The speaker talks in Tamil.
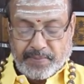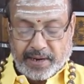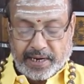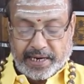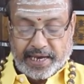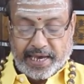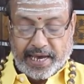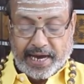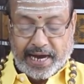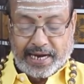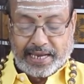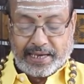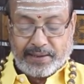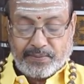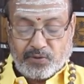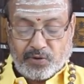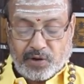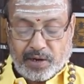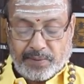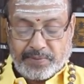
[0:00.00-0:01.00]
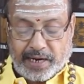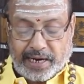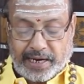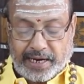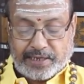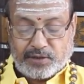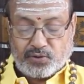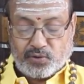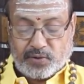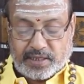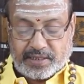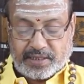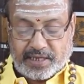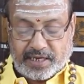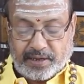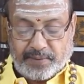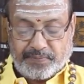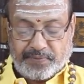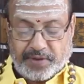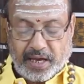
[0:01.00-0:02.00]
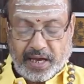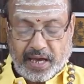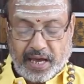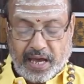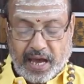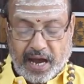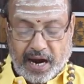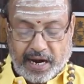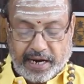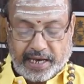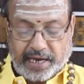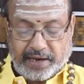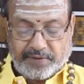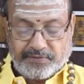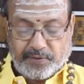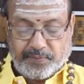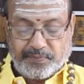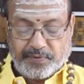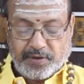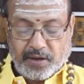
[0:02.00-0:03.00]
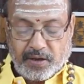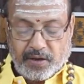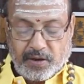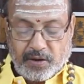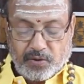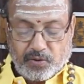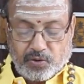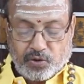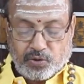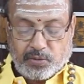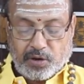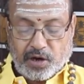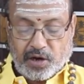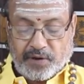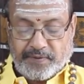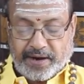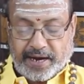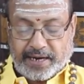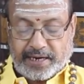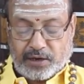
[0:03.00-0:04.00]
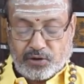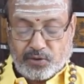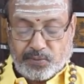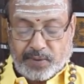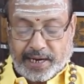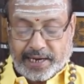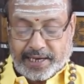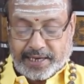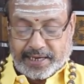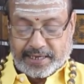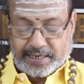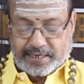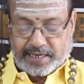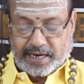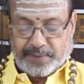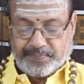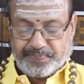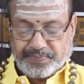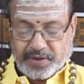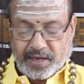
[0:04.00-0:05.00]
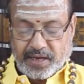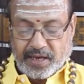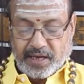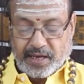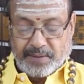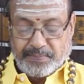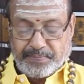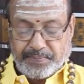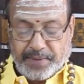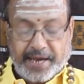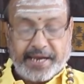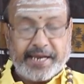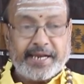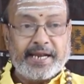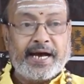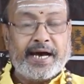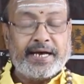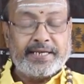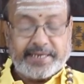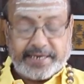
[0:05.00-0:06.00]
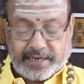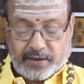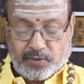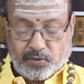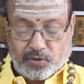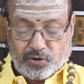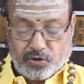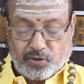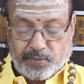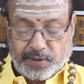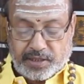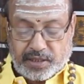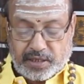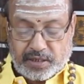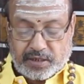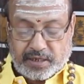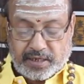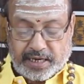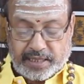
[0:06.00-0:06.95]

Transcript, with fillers: மனையாளி மூலம் நல்ல சுகத்தையும் அடையவும் குரு பகவான் அருபாலிக்கின்றார் மீனராசிக்கு ஒன்று பத்துக்கு